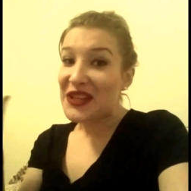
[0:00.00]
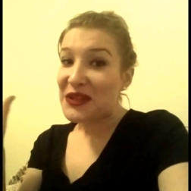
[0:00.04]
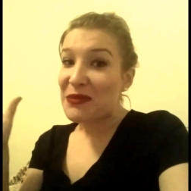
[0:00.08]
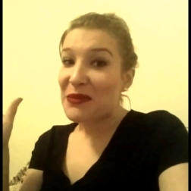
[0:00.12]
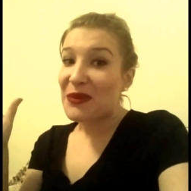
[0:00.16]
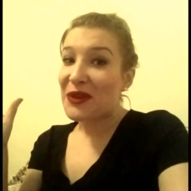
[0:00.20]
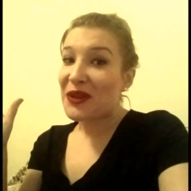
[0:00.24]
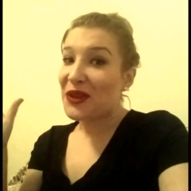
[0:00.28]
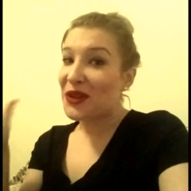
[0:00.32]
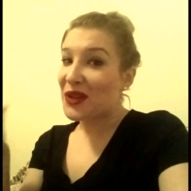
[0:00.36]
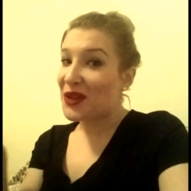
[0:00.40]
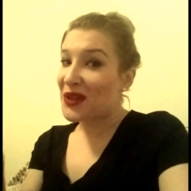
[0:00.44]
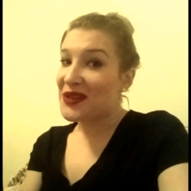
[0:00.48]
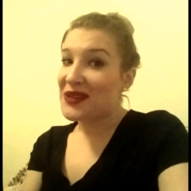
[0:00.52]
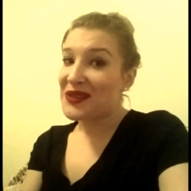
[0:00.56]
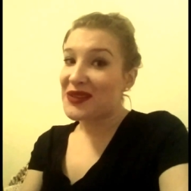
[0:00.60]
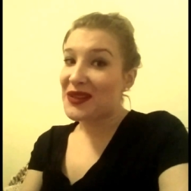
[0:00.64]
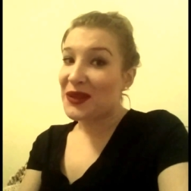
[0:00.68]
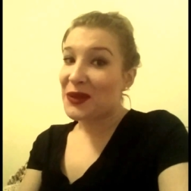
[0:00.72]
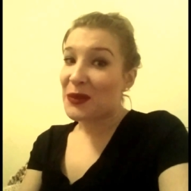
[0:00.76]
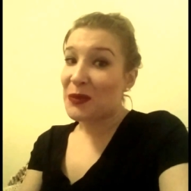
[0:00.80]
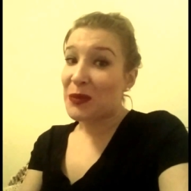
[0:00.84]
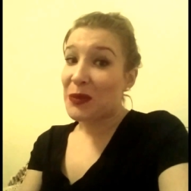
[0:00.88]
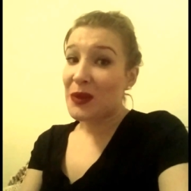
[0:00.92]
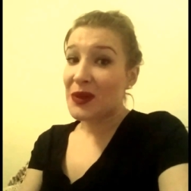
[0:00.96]
и тебе не надо за
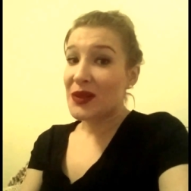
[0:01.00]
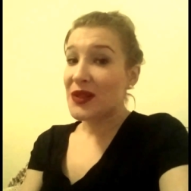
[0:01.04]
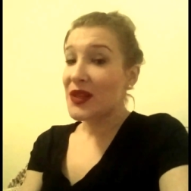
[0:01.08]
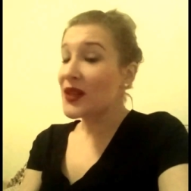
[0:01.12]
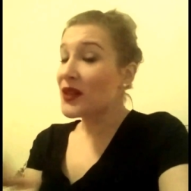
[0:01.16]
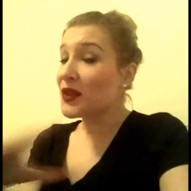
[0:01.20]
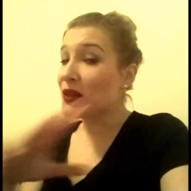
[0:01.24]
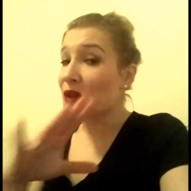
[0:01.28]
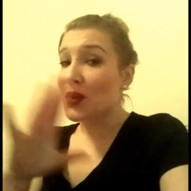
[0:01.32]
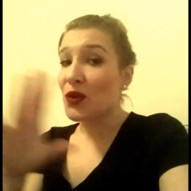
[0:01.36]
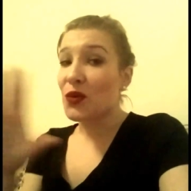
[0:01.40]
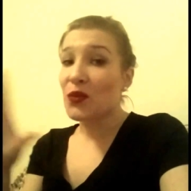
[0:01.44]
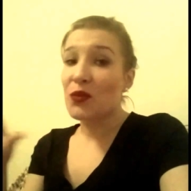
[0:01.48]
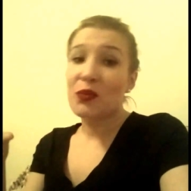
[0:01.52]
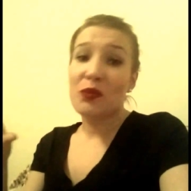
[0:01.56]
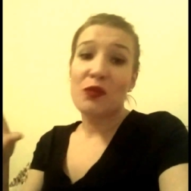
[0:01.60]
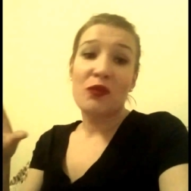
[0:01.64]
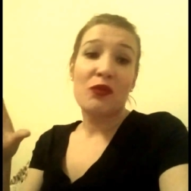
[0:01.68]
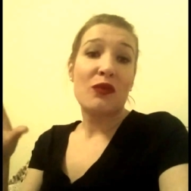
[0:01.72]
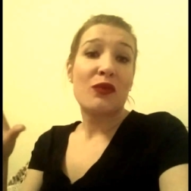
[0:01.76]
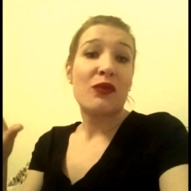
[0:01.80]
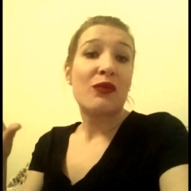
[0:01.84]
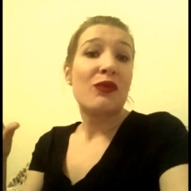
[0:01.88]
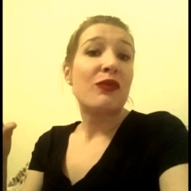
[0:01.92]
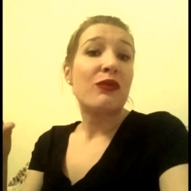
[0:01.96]
это платить, ты люб...
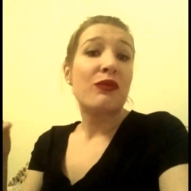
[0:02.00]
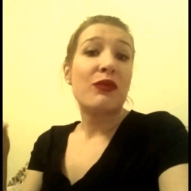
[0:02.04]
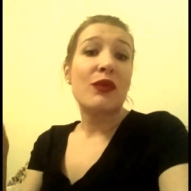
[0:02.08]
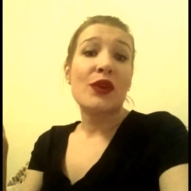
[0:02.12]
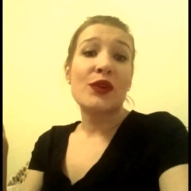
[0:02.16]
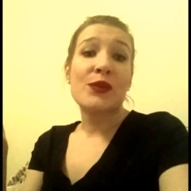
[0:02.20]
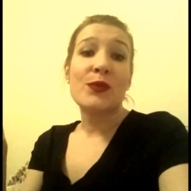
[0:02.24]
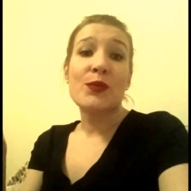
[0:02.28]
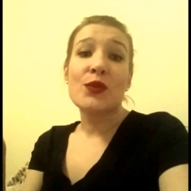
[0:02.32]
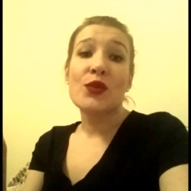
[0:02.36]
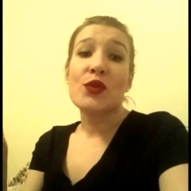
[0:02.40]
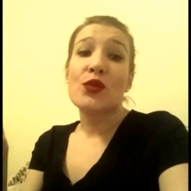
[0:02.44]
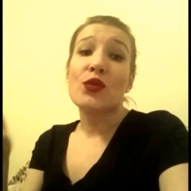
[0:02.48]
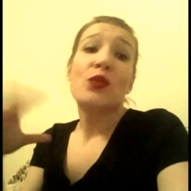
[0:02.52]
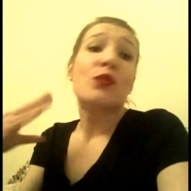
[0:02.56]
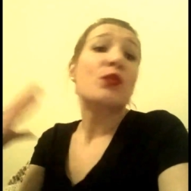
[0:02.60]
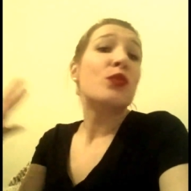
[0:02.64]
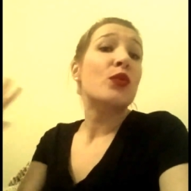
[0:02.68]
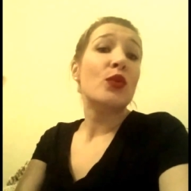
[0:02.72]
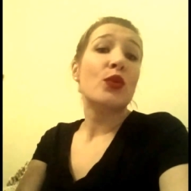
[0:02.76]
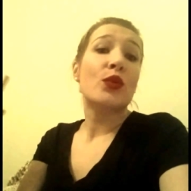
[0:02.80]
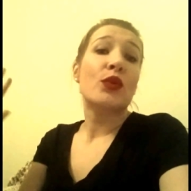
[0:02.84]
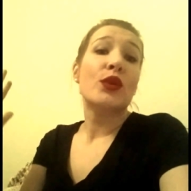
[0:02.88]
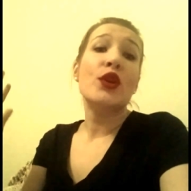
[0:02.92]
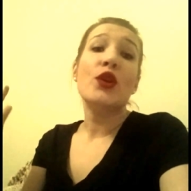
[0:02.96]
возьмешь
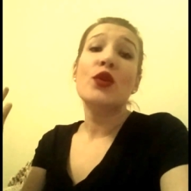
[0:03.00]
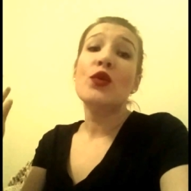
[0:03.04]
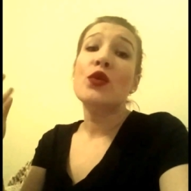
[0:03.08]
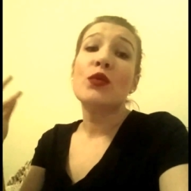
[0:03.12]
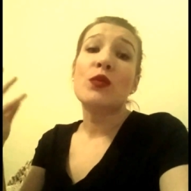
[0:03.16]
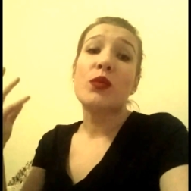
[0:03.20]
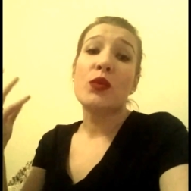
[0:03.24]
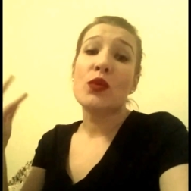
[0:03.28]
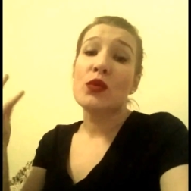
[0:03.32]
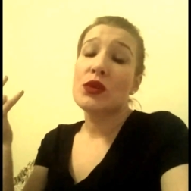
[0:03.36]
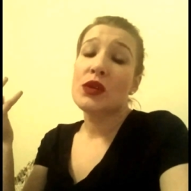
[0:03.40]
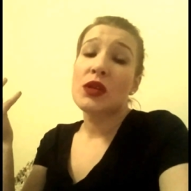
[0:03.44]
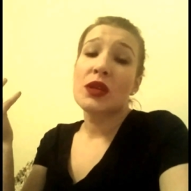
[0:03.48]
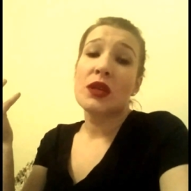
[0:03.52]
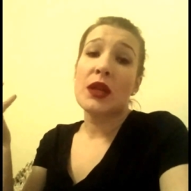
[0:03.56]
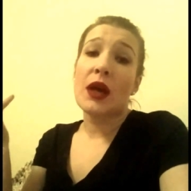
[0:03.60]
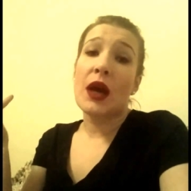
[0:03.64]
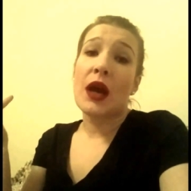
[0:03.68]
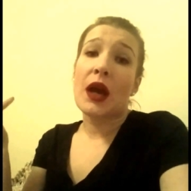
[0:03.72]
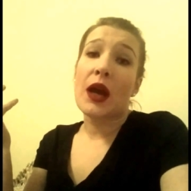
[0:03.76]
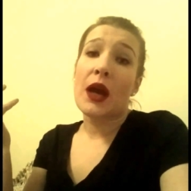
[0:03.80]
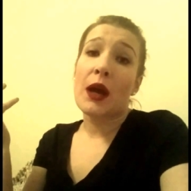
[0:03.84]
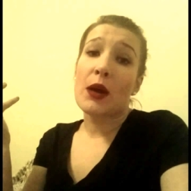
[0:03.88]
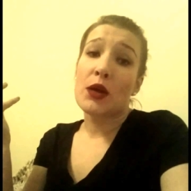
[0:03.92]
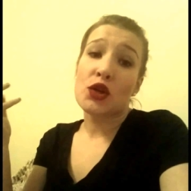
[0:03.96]
любую книгу просто
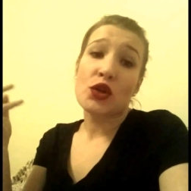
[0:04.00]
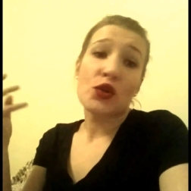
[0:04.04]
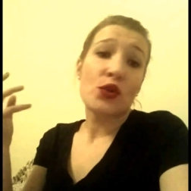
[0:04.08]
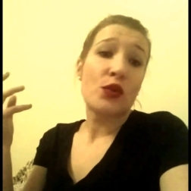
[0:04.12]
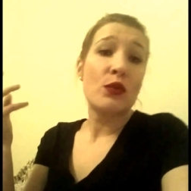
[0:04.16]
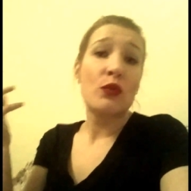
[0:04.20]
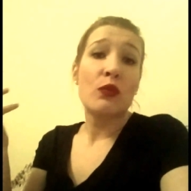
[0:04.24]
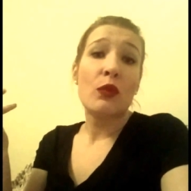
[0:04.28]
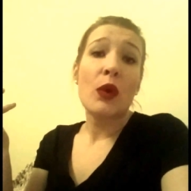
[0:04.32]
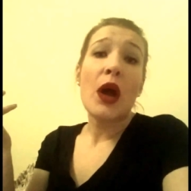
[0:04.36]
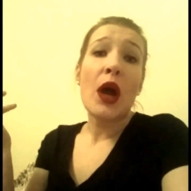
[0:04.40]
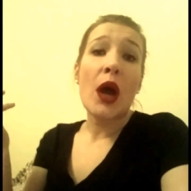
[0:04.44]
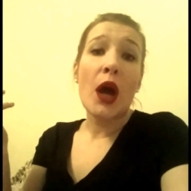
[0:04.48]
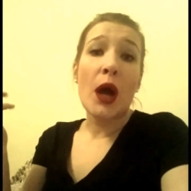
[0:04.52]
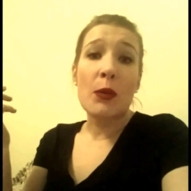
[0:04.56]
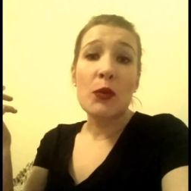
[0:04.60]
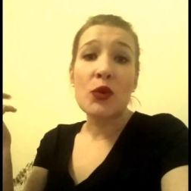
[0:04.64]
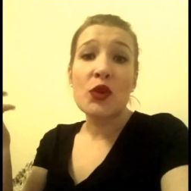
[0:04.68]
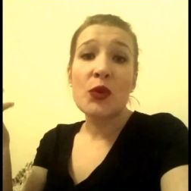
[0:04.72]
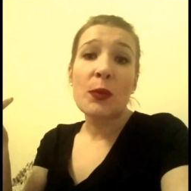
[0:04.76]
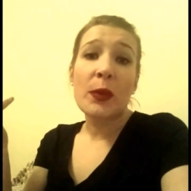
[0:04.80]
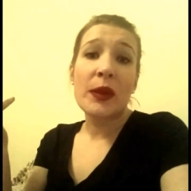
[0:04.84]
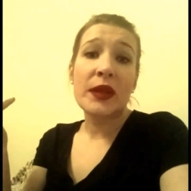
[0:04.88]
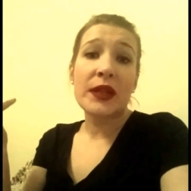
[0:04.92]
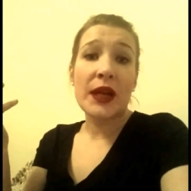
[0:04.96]
так, а что, а
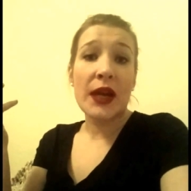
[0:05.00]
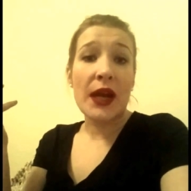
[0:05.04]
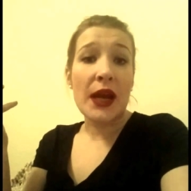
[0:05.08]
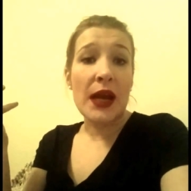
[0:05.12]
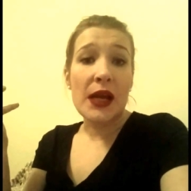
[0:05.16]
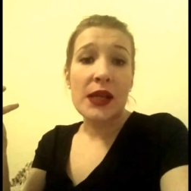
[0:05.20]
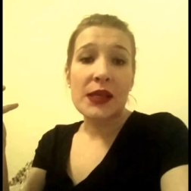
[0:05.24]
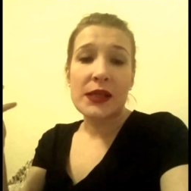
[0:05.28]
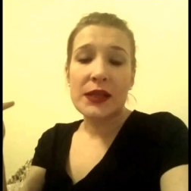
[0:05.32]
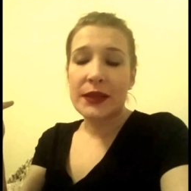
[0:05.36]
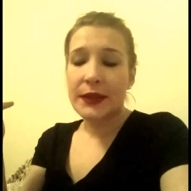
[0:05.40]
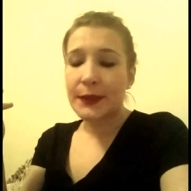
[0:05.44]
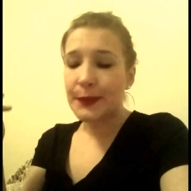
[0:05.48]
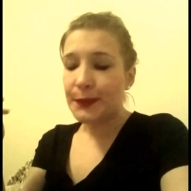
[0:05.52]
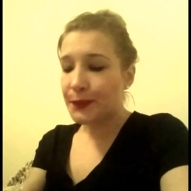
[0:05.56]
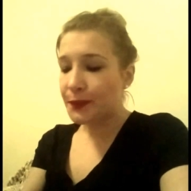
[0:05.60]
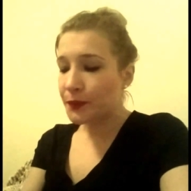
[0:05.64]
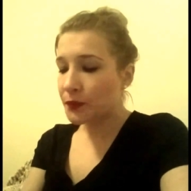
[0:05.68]
может понравится.